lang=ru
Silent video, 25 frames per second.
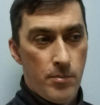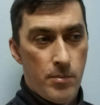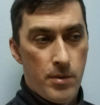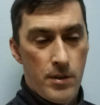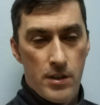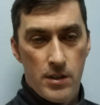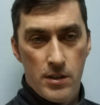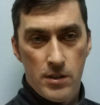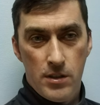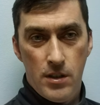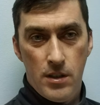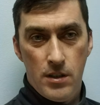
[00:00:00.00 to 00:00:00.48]

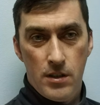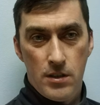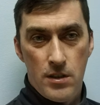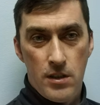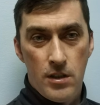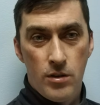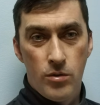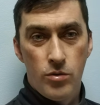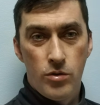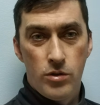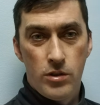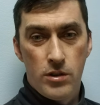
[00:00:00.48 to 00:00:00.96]
подождать
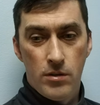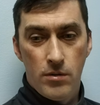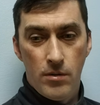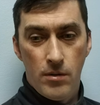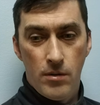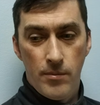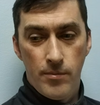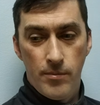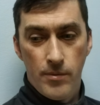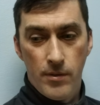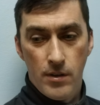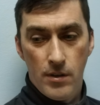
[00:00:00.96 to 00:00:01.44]

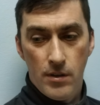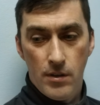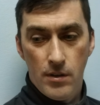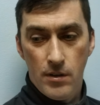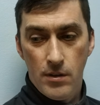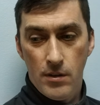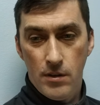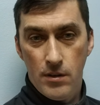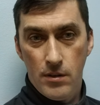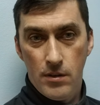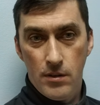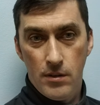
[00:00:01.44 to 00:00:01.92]
следующего
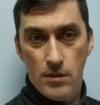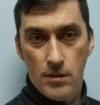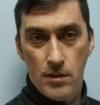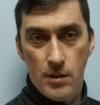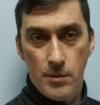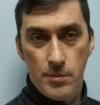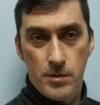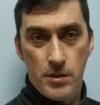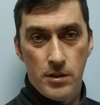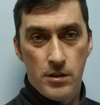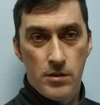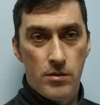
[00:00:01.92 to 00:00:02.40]

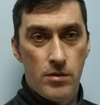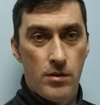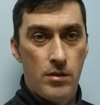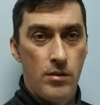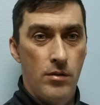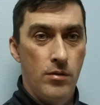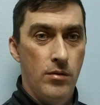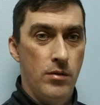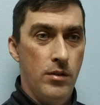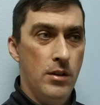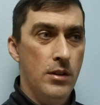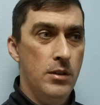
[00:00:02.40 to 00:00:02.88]

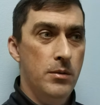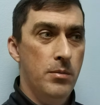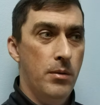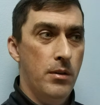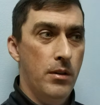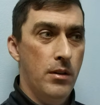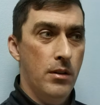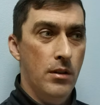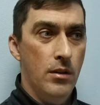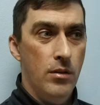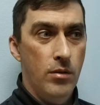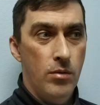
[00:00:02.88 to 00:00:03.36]
общественного
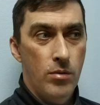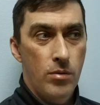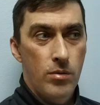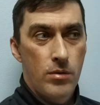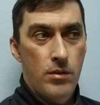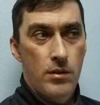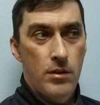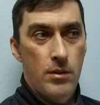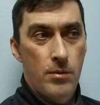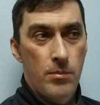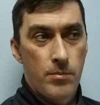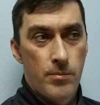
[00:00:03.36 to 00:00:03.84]
транспорта
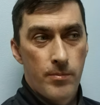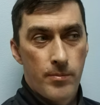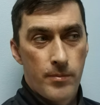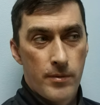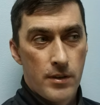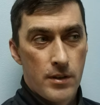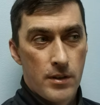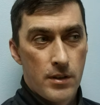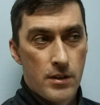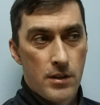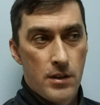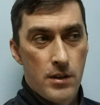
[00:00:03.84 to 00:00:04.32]
какого-то там
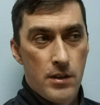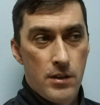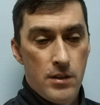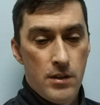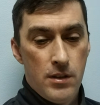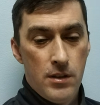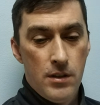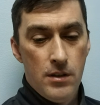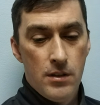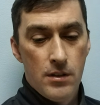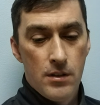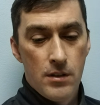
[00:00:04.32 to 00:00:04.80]

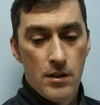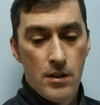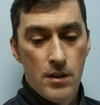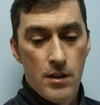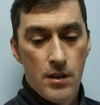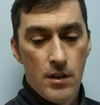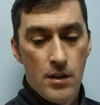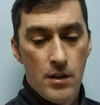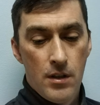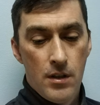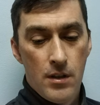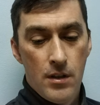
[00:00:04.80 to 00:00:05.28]
зайти,
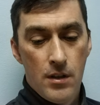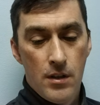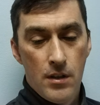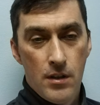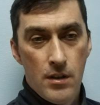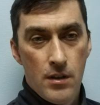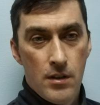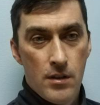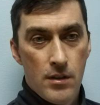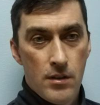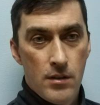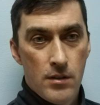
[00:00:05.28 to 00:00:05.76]

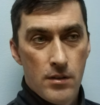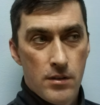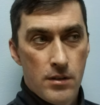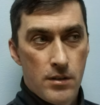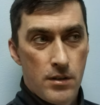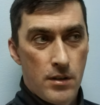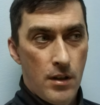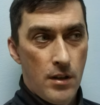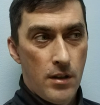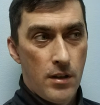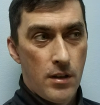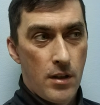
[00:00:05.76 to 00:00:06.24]

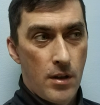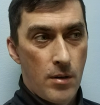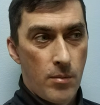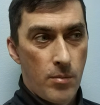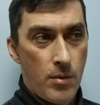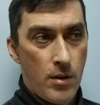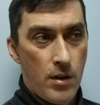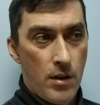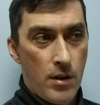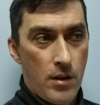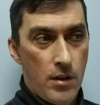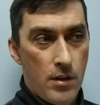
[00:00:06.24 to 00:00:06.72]
встать
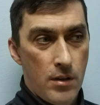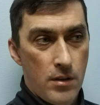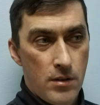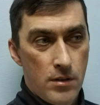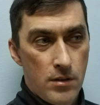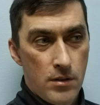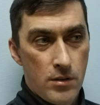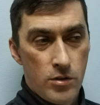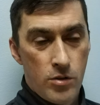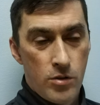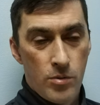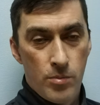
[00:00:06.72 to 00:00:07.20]
нормально,
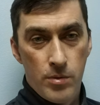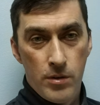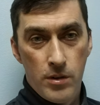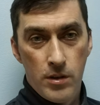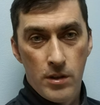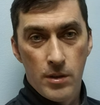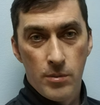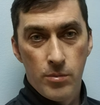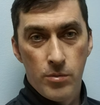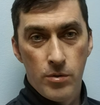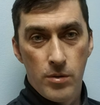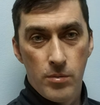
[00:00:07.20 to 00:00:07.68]
чтобы
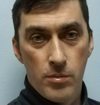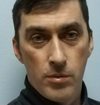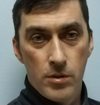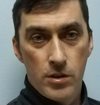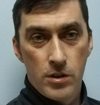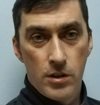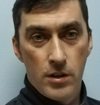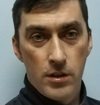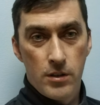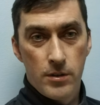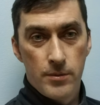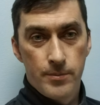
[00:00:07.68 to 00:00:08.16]
никому не
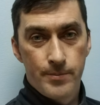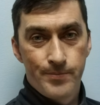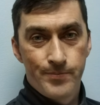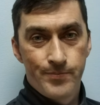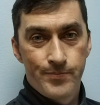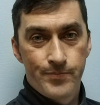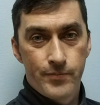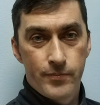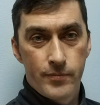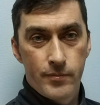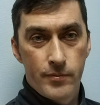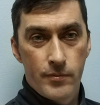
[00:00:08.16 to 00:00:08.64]
мешать.
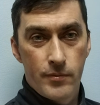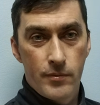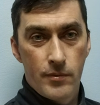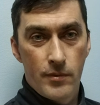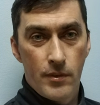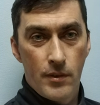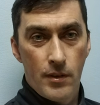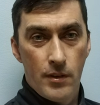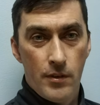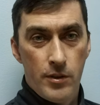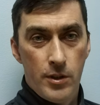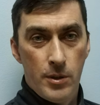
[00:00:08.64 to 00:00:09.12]

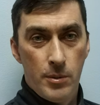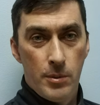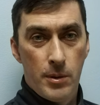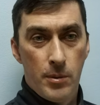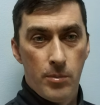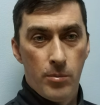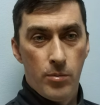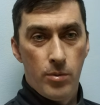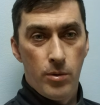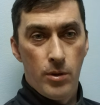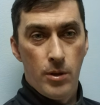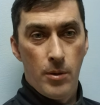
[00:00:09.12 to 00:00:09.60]
Всем,
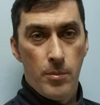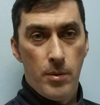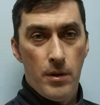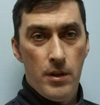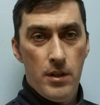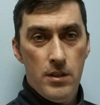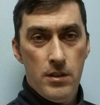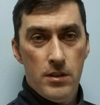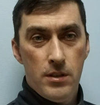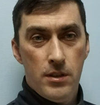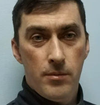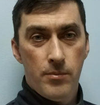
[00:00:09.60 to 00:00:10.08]
кому было
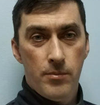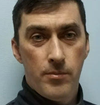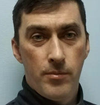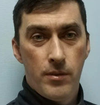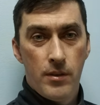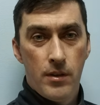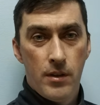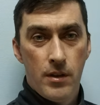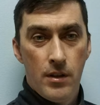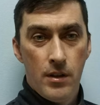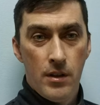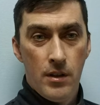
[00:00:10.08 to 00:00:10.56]
полезно,
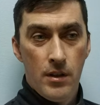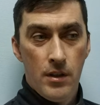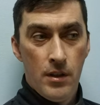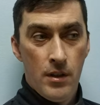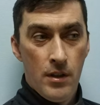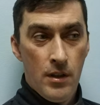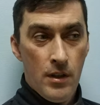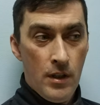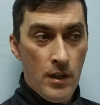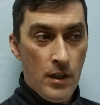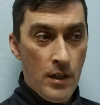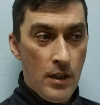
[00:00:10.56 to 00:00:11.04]

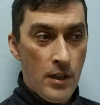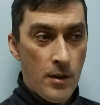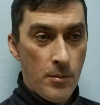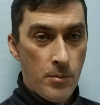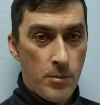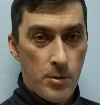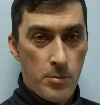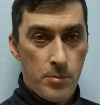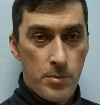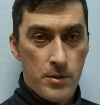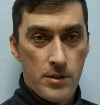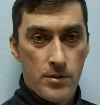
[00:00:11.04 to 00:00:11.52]

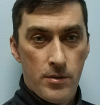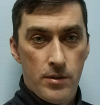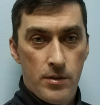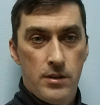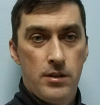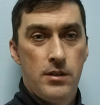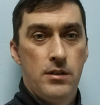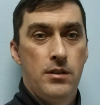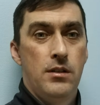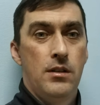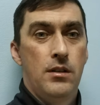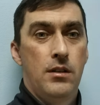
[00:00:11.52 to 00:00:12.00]

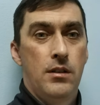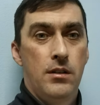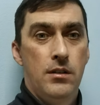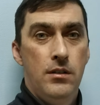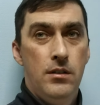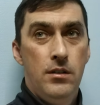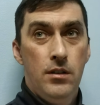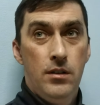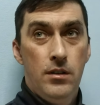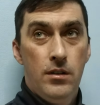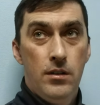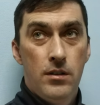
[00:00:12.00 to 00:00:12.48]
подписывайтесь на
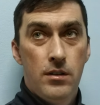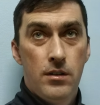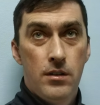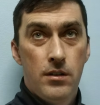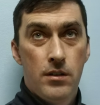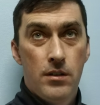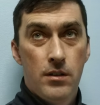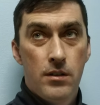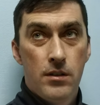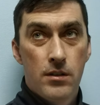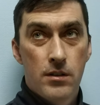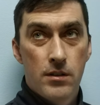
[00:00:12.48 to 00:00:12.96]
канал,
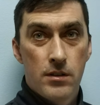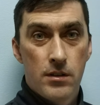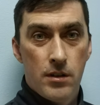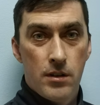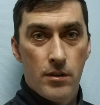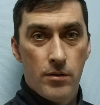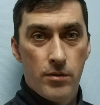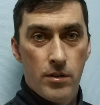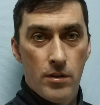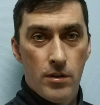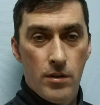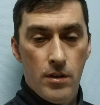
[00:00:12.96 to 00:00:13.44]

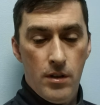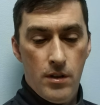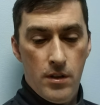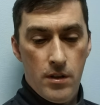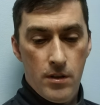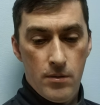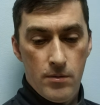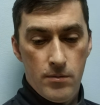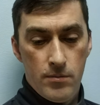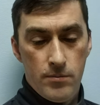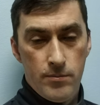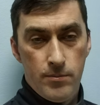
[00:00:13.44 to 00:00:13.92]
ставьте
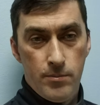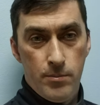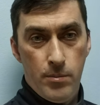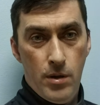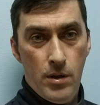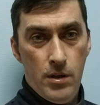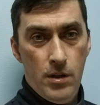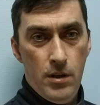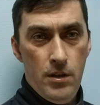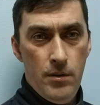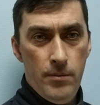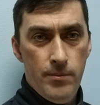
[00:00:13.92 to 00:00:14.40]
лайки.
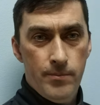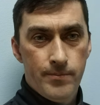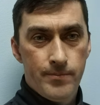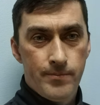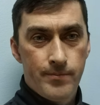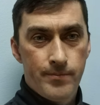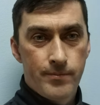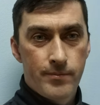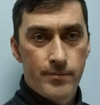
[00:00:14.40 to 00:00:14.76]
Пока.